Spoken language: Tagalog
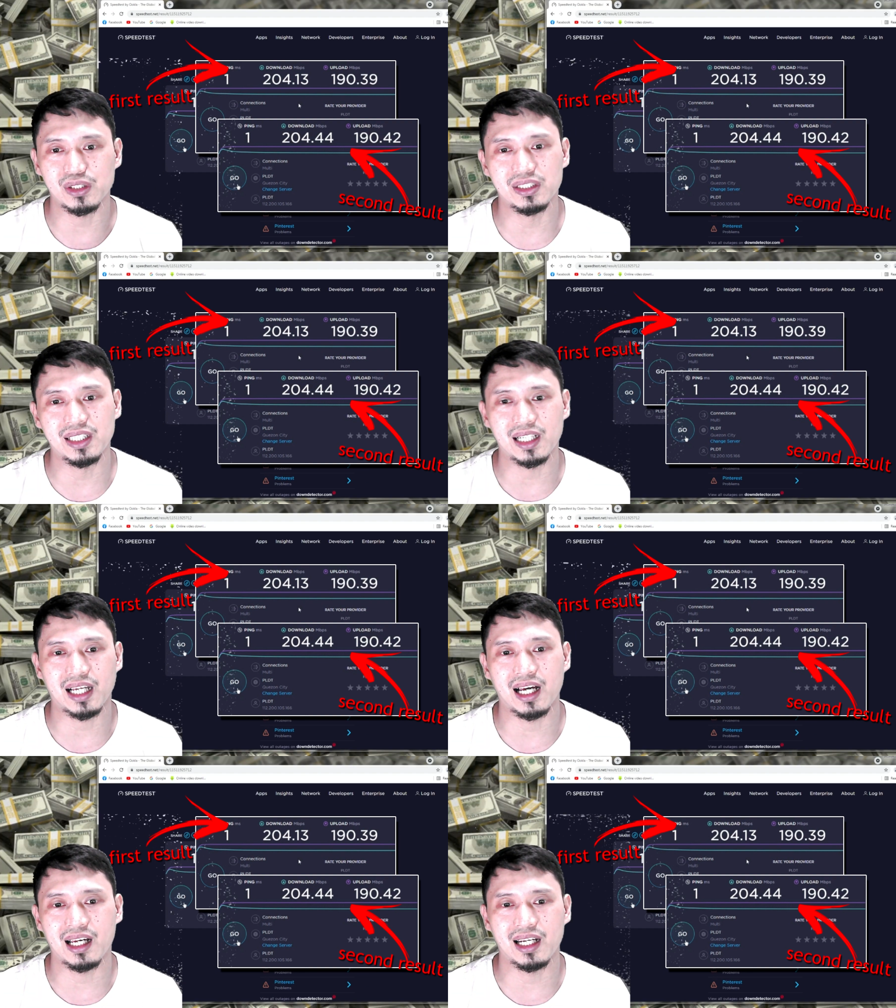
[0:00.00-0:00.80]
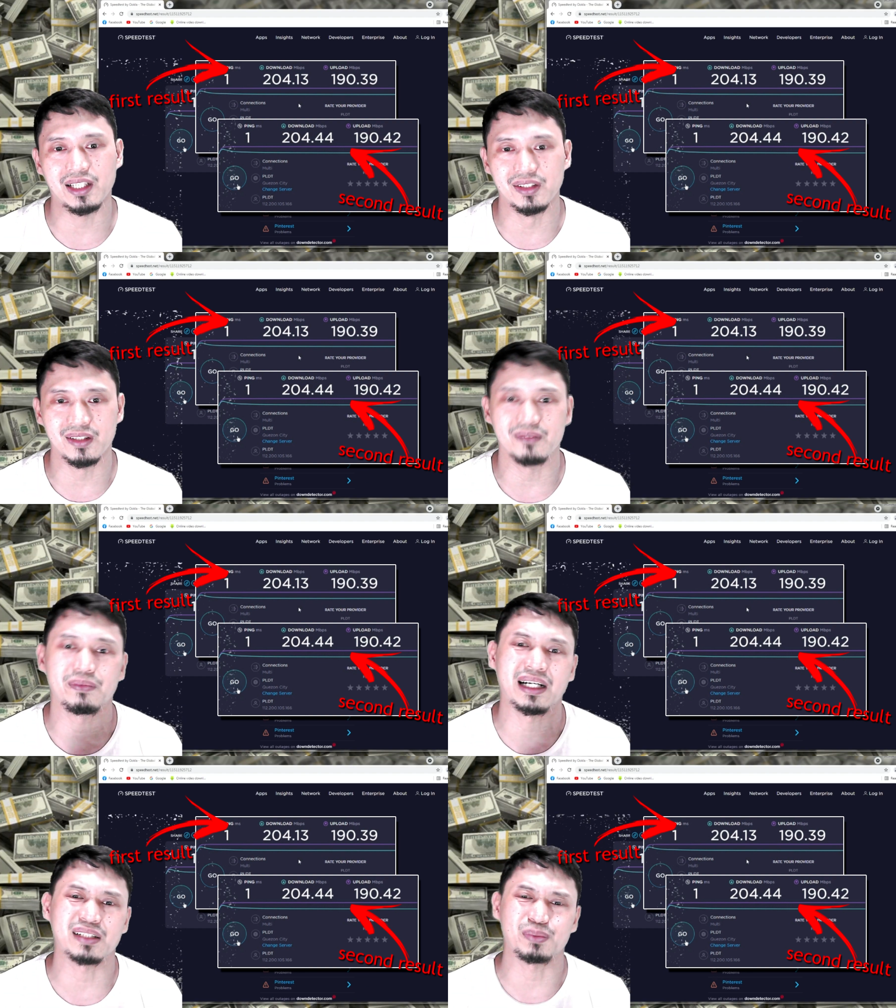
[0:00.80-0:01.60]
hindi nagkalayo.
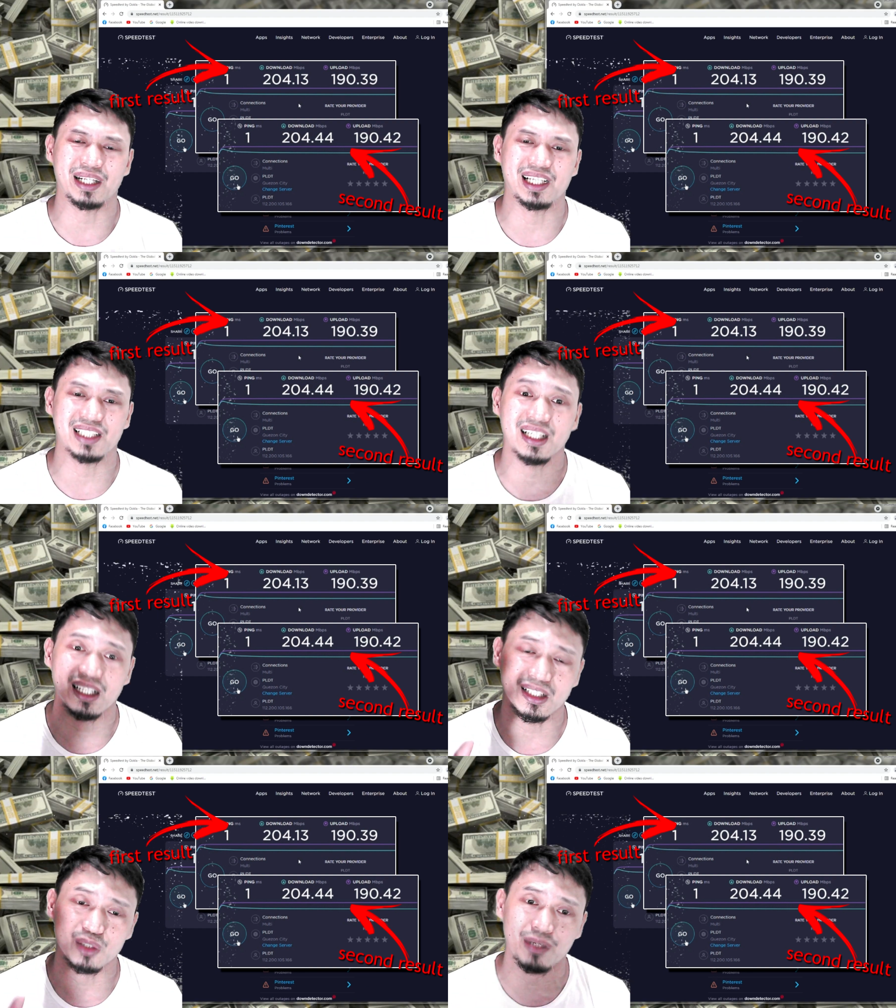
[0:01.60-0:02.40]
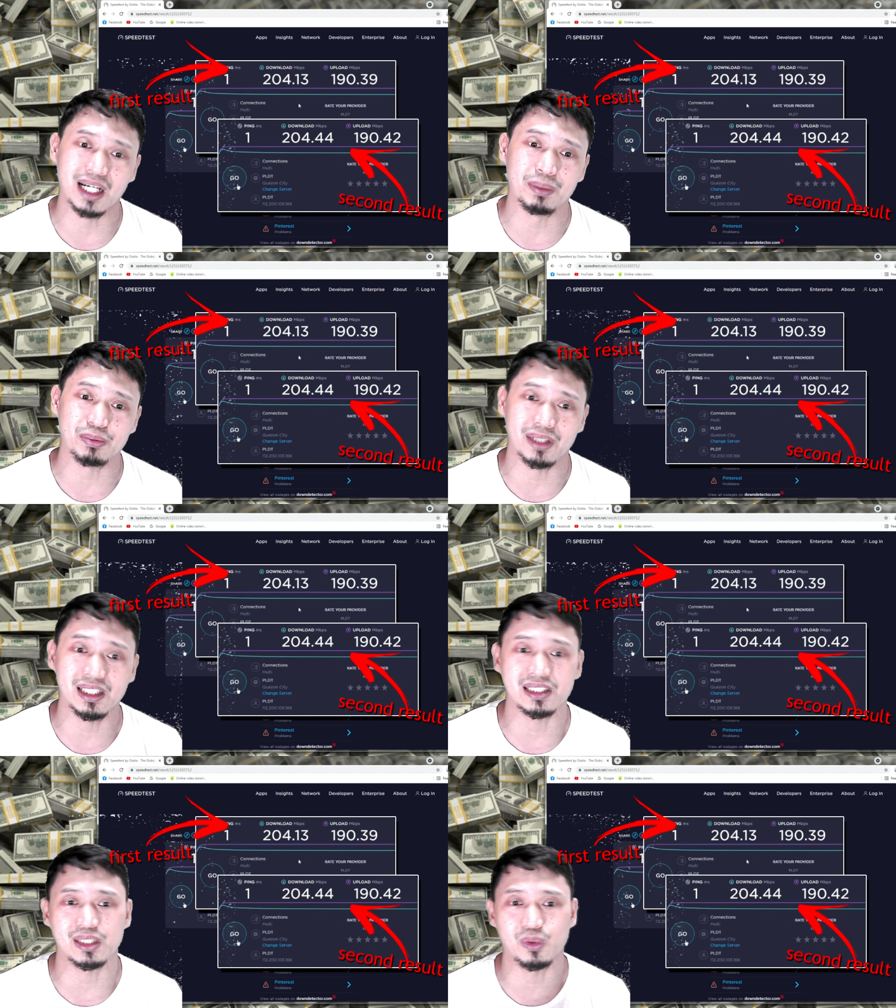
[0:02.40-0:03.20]
Paras parehas na. Lumalabas pa
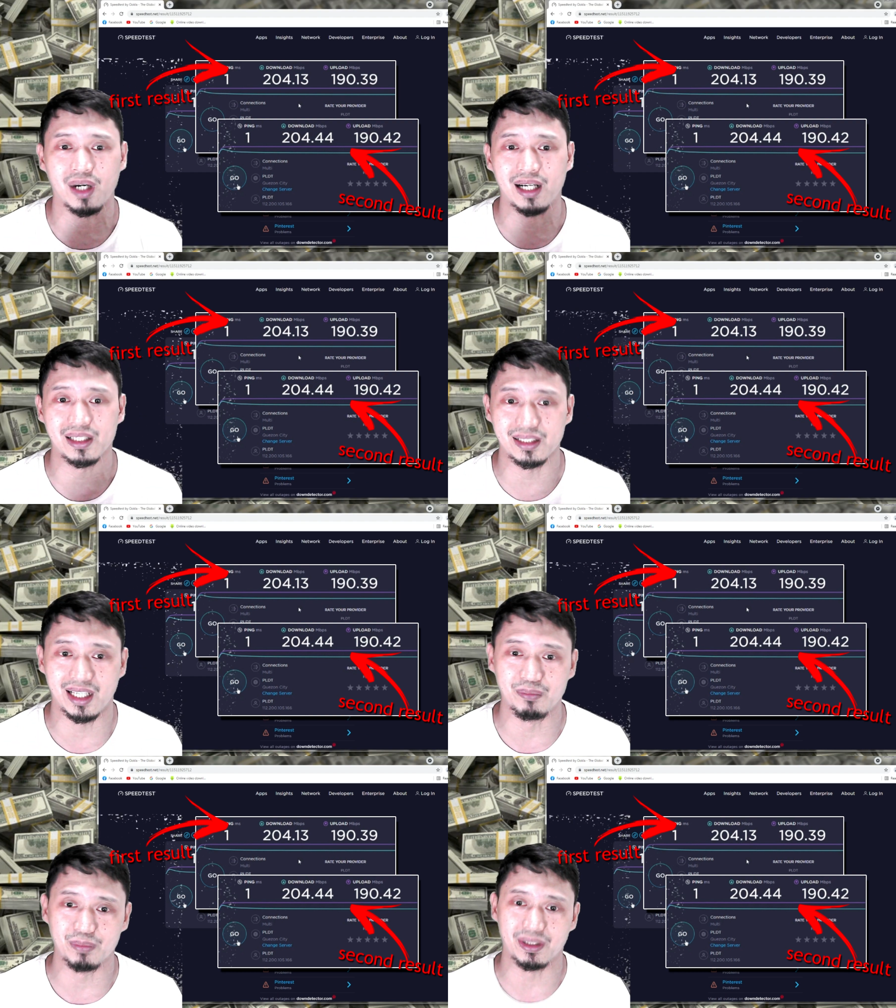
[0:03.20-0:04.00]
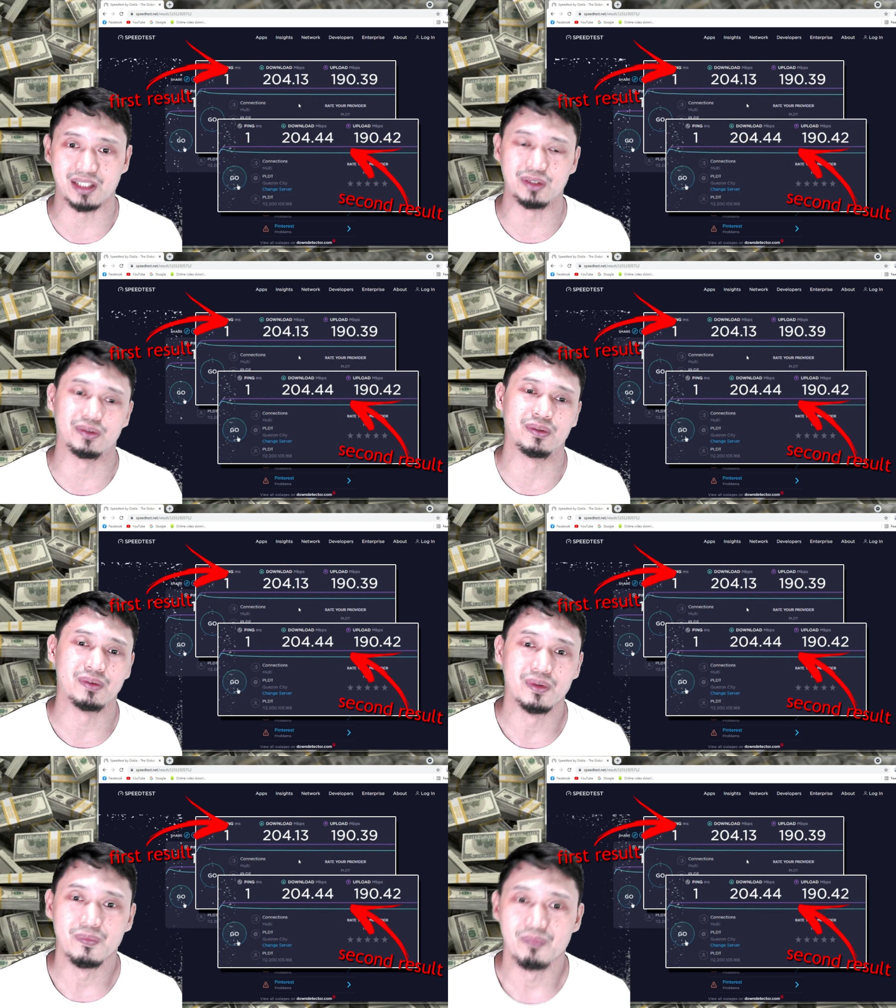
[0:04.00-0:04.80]
rin. Nasa 200 MB pa rin yung,
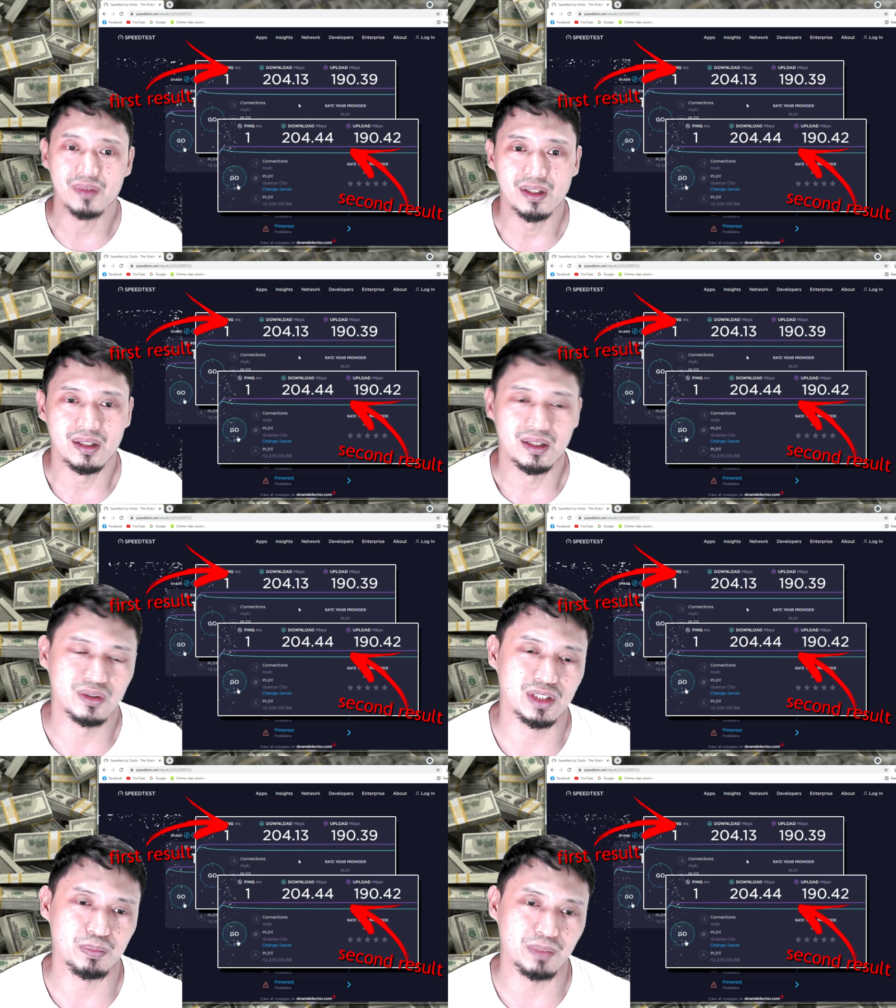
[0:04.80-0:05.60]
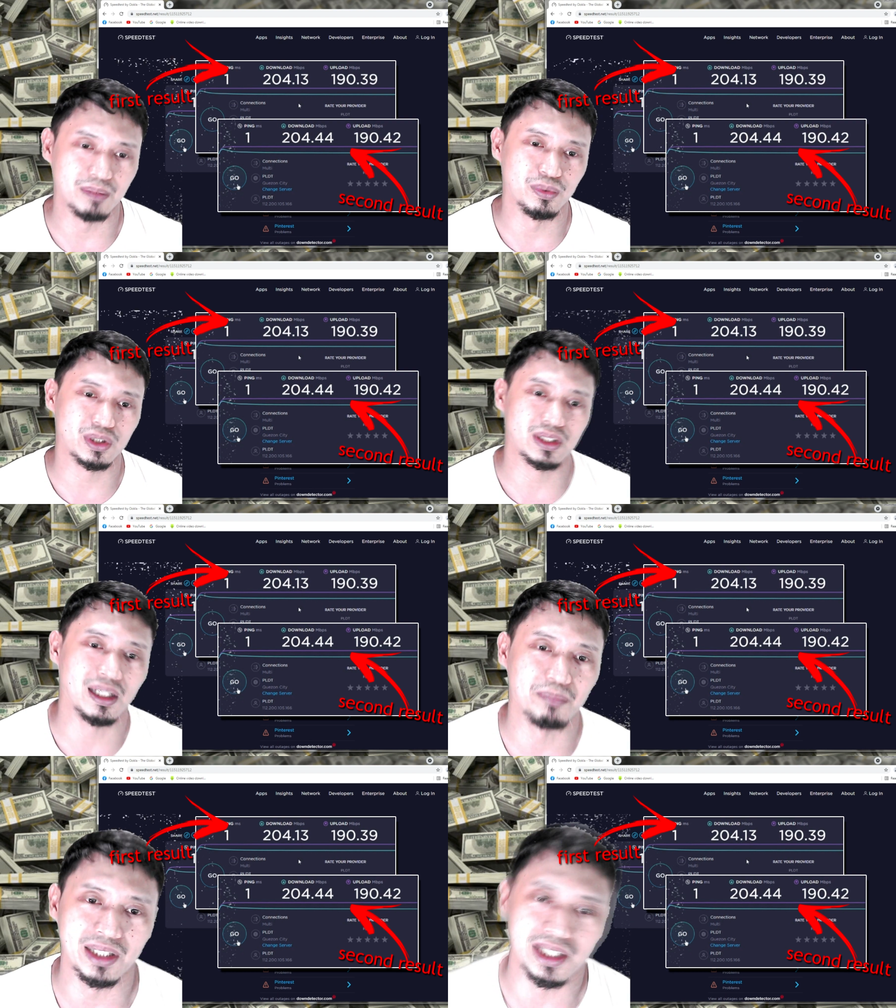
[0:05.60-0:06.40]
yung speed boost
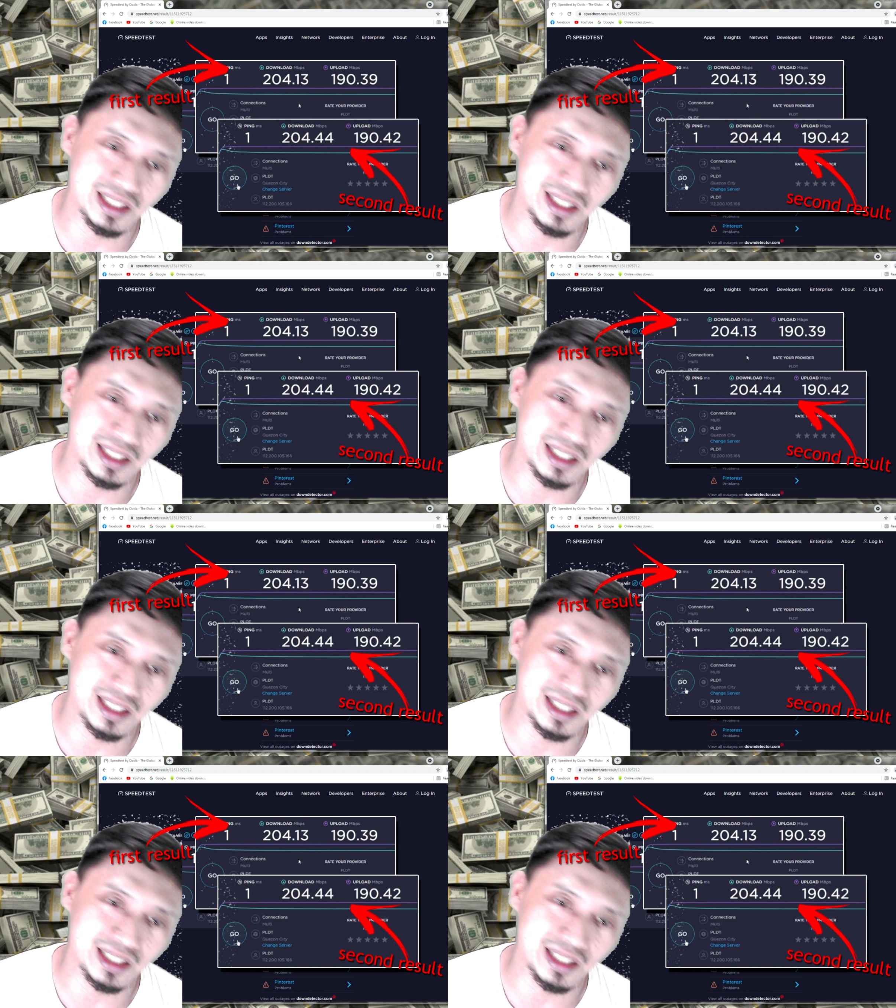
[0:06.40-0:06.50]
na binigay ni